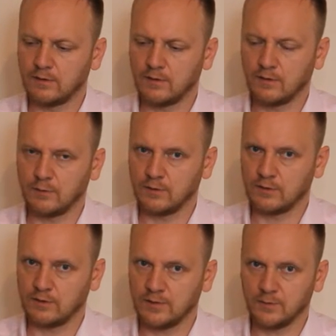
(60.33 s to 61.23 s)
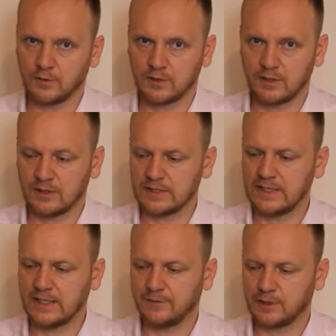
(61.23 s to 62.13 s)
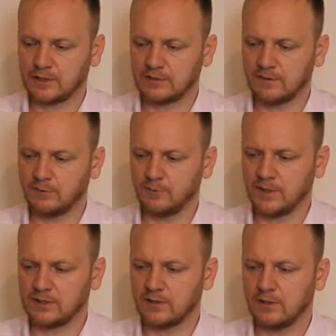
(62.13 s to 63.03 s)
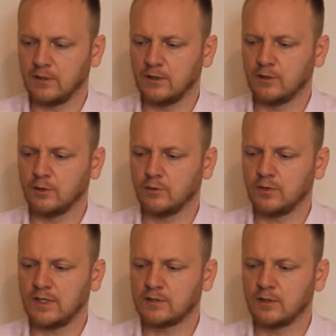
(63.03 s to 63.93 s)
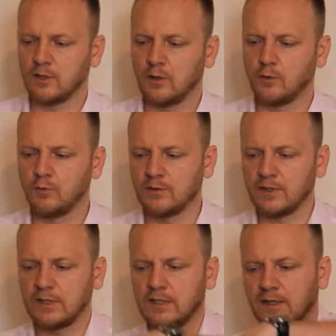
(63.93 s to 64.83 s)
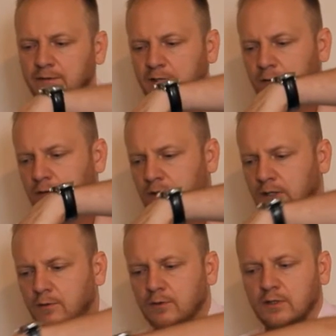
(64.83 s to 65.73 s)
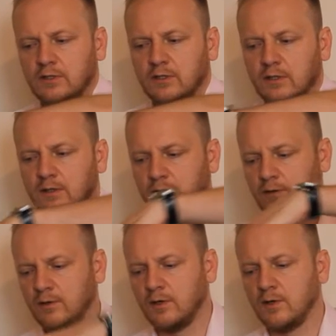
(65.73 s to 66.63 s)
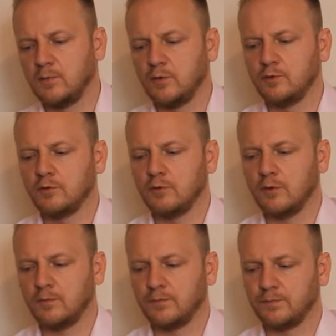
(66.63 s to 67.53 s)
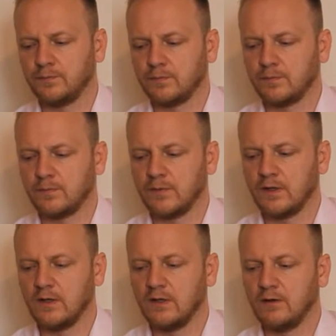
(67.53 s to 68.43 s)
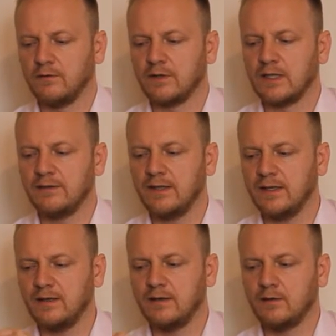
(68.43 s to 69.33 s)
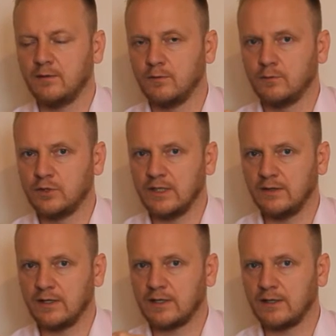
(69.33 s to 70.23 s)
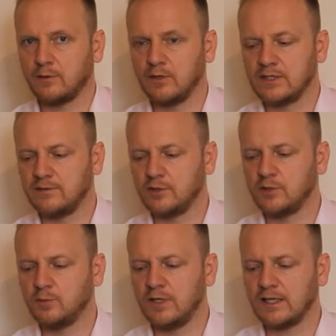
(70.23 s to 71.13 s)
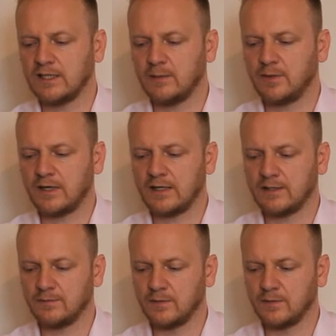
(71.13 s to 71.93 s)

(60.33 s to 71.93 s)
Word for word: Он немножко съехавший со своего места, то у нас уровень головы, он находится под углом. В голове у человека находится вестибулярный аппарат.